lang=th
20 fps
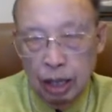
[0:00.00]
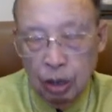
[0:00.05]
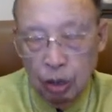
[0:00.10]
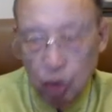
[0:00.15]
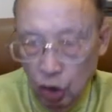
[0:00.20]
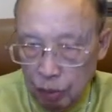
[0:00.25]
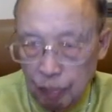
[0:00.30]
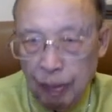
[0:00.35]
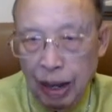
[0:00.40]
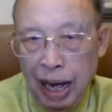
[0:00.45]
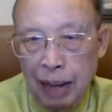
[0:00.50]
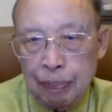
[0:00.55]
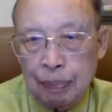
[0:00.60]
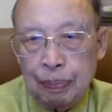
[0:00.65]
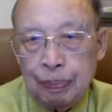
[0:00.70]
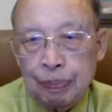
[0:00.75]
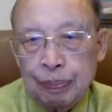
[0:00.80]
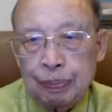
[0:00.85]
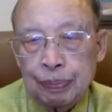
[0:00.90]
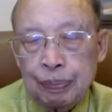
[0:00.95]
คนบาป
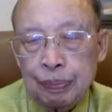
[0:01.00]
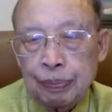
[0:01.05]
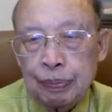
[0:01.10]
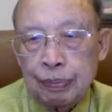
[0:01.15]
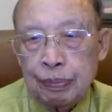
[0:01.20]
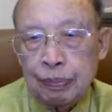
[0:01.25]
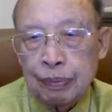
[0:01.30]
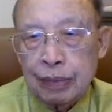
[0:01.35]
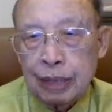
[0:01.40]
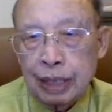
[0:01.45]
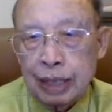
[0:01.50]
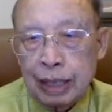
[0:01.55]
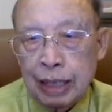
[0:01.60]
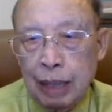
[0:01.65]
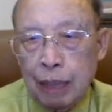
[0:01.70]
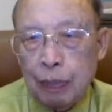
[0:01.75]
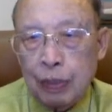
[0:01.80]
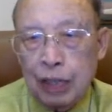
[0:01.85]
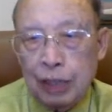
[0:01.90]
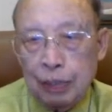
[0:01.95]
กับ
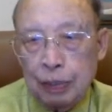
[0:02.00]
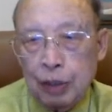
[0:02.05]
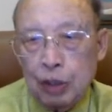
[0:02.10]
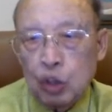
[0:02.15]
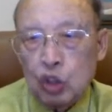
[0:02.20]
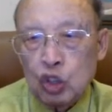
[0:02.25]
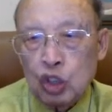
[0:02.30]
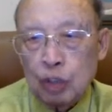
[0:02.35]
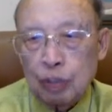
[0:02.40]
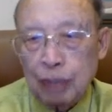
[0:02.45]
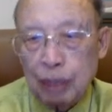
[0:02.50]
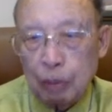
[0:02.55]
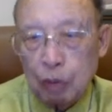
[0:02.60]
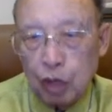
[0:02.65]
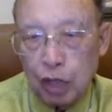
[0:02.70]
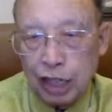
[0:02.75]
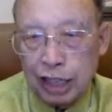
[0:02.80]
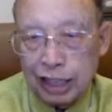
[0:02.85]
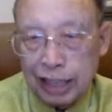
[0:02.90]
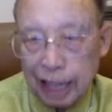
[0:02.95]
เกิดเป็นคนสอบธรรมโดย
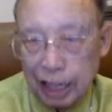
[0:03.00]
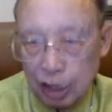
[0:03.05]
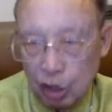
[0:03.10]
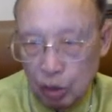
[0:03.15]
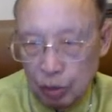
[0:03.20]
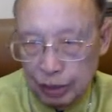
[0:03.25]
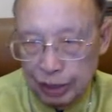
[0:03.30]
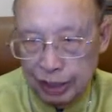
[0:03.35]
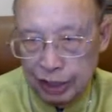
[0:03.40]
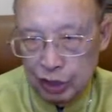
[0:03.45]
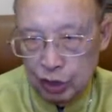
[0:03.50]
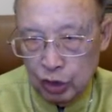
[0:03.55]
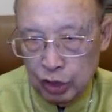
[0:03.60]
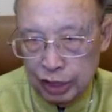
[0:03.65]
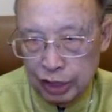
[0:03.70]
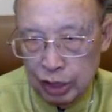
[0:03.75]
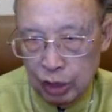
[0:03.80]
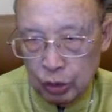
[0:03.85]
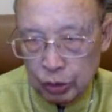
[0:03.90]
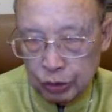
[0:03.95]
กับไทยของพระเยซูคริสต์
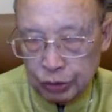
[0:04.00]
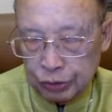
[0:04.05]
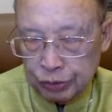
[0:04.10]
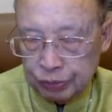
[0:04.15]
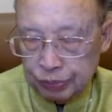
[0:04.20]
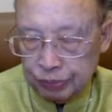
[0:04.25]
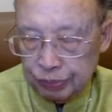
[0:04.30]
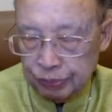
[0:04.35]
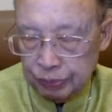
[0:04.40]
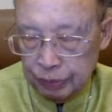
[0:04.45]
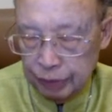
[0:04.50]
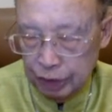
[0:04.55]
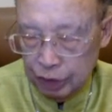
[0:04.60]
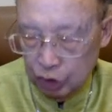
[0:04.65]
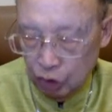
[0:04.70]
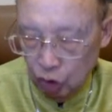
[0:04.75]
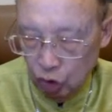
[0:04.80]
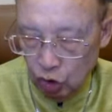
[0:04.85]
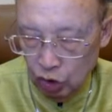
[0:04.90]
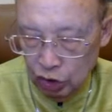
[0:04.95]
เจ้า ในส
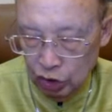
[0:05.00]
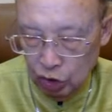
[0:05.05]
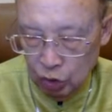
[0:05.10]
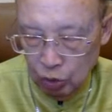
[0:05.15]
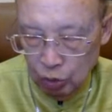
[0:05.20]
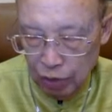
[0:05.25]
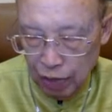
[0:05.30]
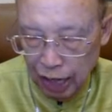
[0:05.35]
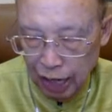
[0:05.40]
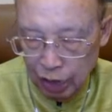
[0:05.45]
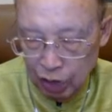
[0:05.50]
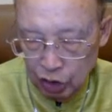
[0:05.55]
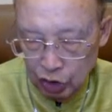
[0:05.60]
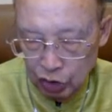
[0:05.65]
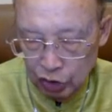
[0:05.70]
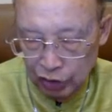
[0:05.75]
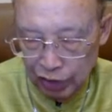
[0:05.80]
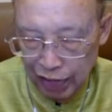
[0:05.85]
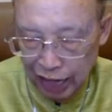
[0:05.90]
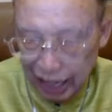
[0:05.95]
องกุลิโทบทหาขอเส
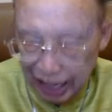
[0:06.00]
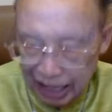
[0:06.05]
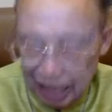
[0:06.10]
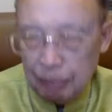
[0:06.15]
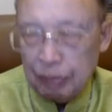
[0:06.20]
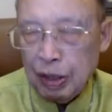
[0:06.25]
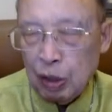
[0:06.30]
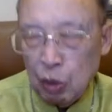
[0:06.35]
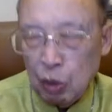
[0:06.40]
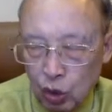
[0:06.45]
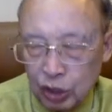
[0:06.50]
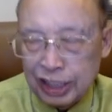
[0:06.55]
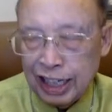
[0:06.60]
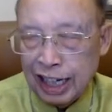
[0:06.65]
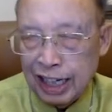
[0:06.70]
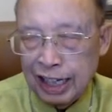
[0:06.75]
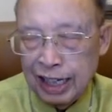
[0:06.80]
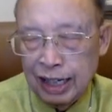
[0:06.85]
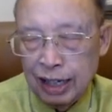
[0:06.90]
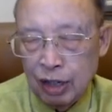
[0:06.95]
ดอันนี้เป็นหัวใจ
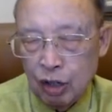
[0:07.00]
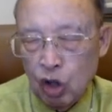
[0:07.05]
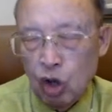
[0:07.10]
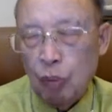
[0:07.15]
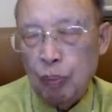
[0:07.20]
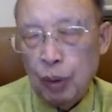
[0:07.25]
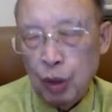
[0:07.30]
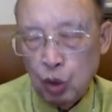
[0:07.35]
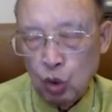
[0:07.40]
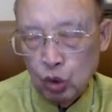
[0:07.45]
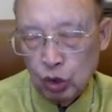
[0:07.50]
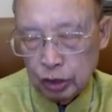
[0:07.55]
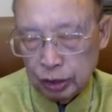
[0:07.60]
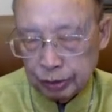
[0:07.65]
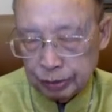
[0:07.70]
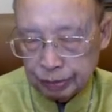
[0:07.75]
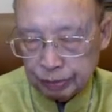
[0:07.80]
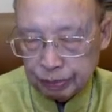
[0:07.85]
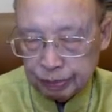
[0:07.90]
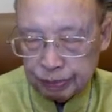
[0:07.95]
ของพระคุณ
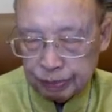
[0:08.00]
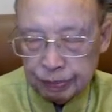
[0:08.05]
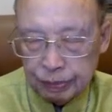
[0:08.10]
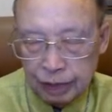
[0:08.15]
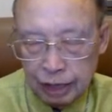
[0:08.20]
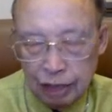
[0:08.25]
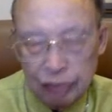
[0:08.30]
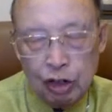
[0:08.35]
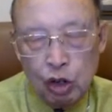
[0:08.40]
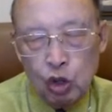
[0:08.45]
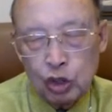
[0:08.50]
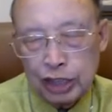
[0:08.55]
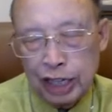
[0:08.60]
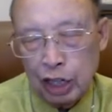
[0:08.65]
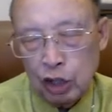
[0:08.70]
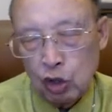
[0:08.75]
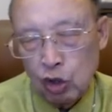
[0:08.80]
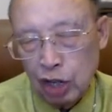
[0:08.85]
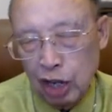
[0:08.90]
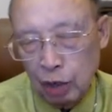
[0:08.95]
หรือว่าหัวใจ
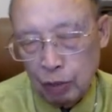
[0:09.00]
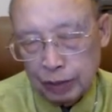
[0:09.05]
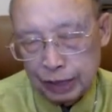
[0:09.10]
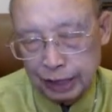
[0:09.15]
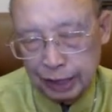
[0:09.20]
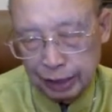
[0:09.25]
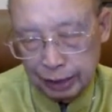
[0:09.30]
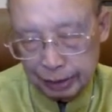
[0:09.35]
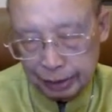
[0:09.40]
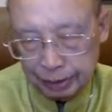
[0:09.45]
ของข่าวประเสริฐ